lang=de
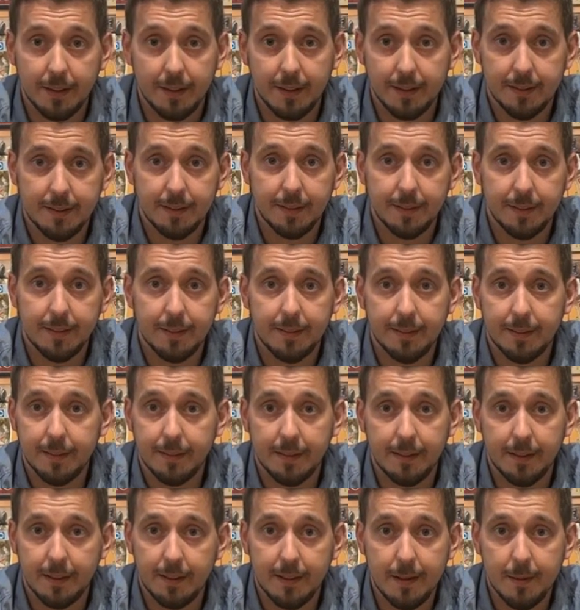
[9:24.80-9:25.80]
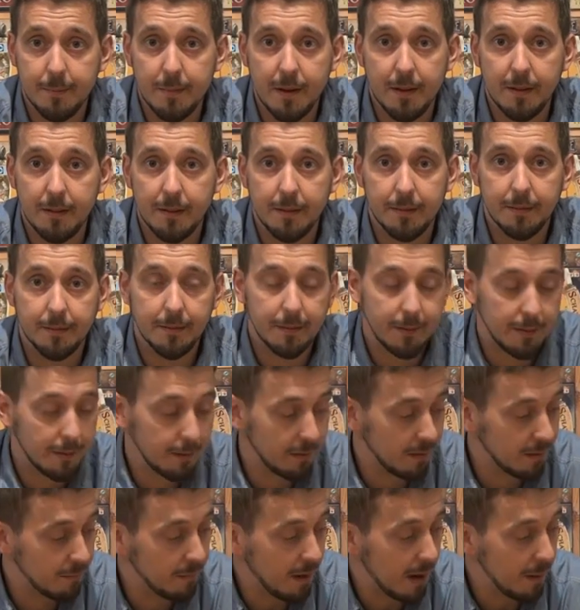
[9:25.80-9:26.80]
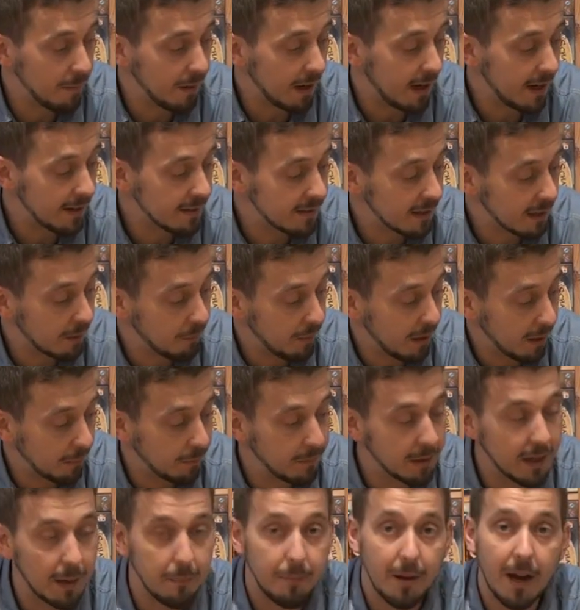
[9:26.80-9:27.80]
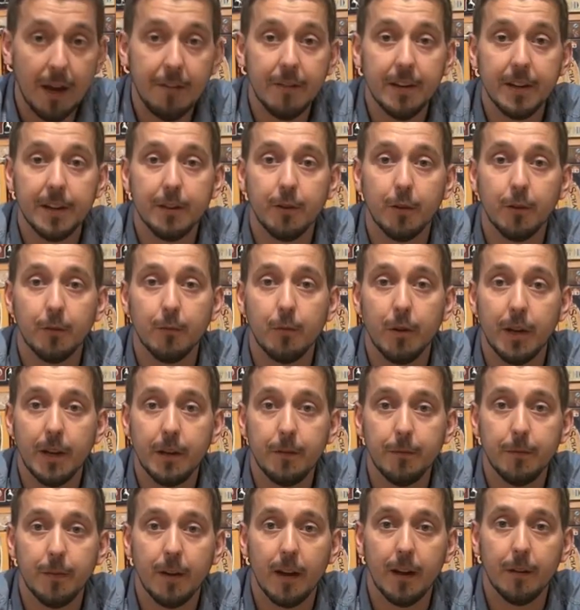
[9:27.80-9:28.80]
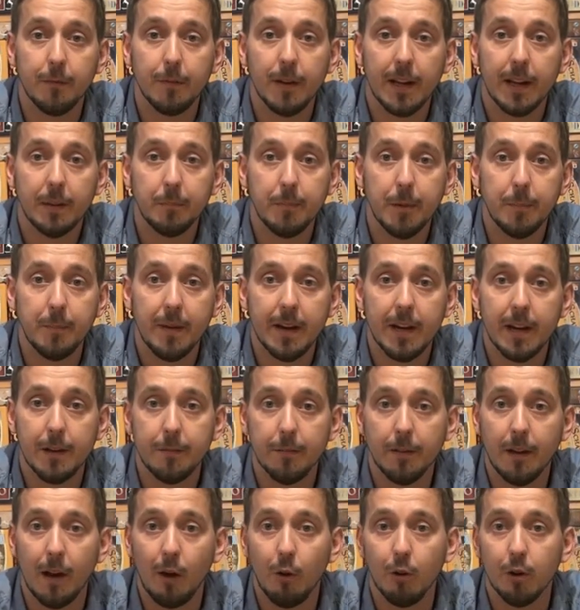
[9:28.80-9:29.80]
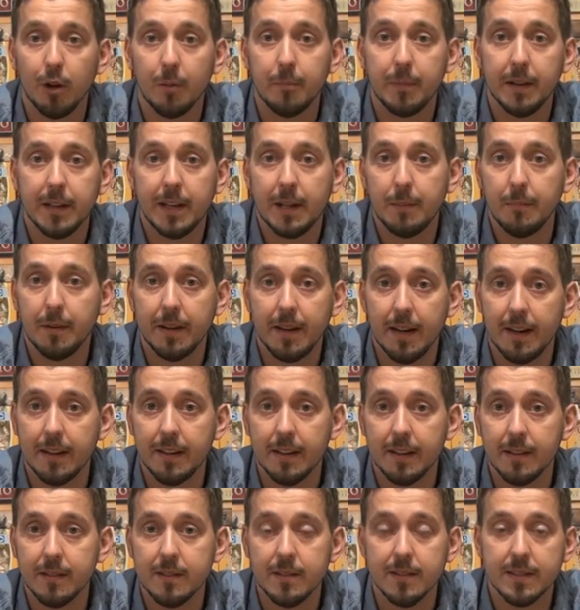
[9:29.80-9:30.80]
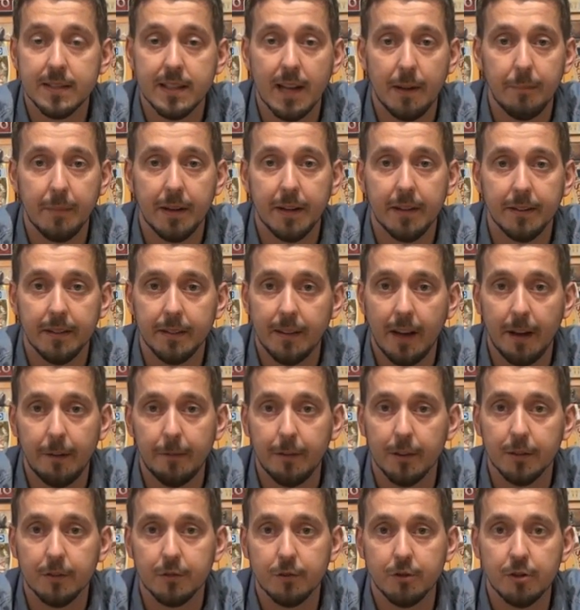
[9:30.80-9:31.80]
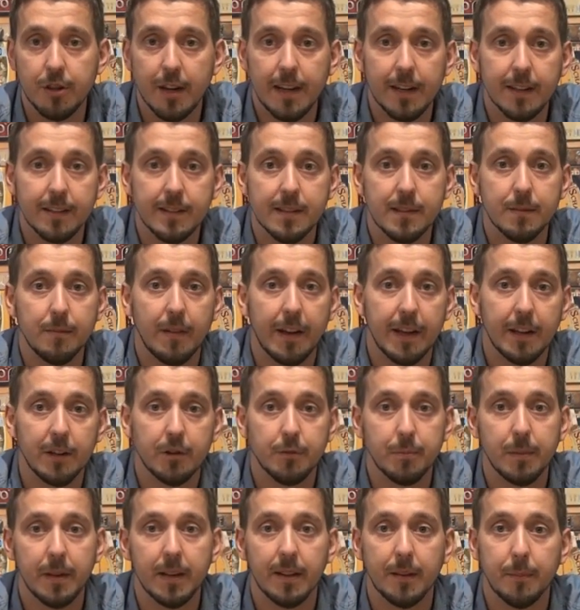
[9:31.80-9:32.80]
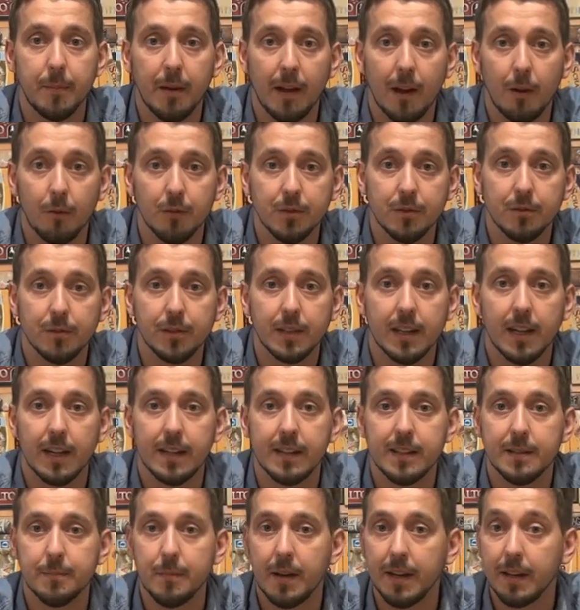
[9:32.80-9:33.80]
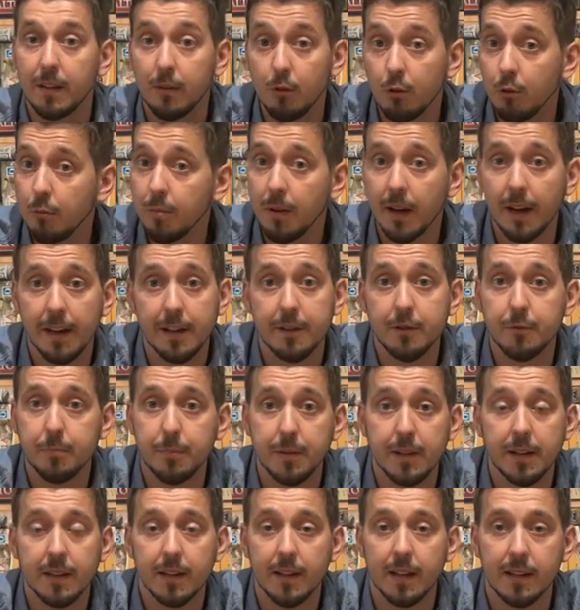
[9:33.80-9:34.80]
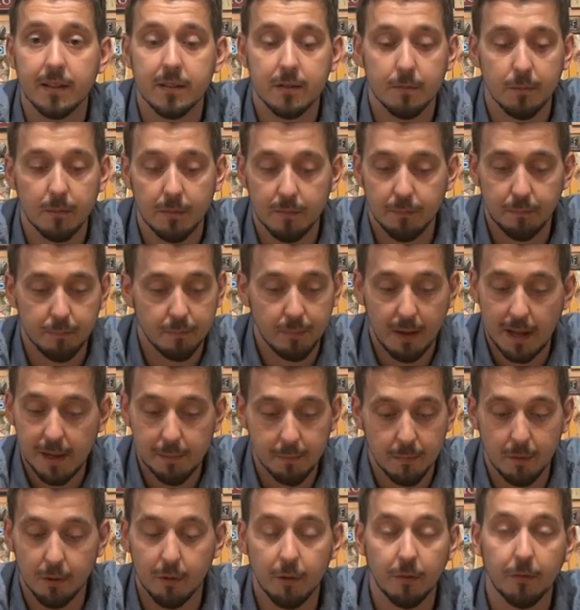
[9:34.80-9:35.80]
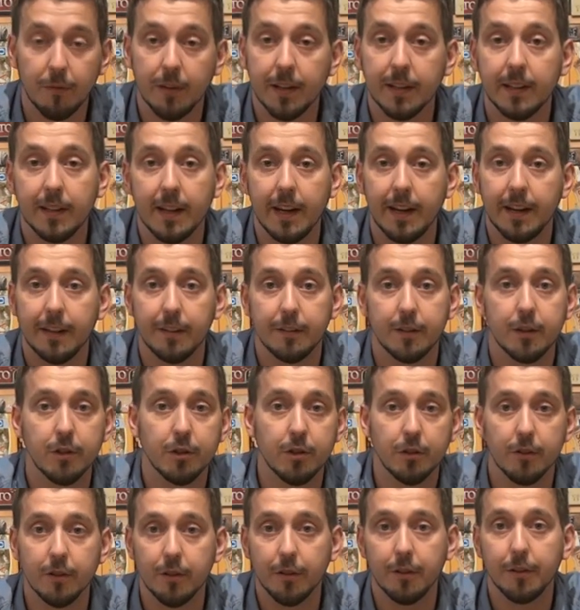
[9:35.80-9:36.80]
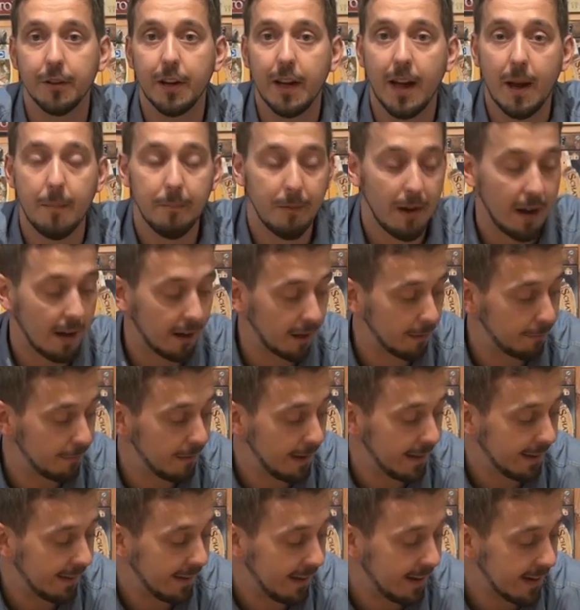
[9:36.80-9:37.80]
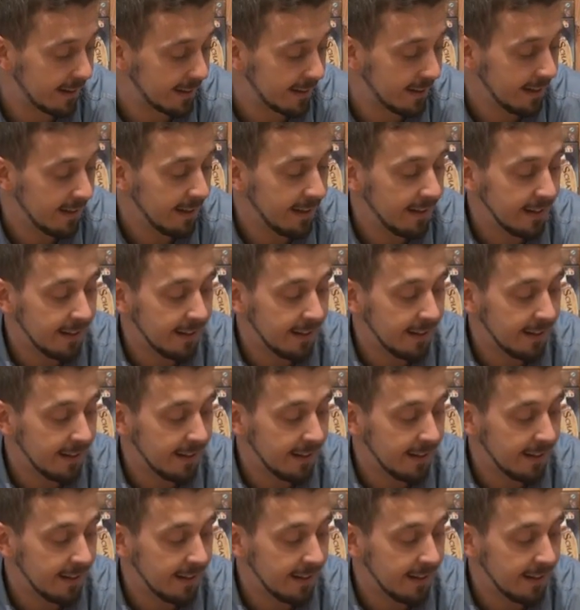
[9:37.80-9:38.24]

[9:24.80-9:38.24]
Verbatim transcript: Es ist immer in meinem Reisegepäck mit dabei, wenn ich irgendwo hinfahre, vielleicht mit meiner Frau oder mit jemand anderem zusammen. Einfach ein schnelles Zweierspiel, das man rausholen kann, das man eigentlich überall spielen kann, sobald man irgendwie einen kleinen Tisch oder eine Ablagefläche hat.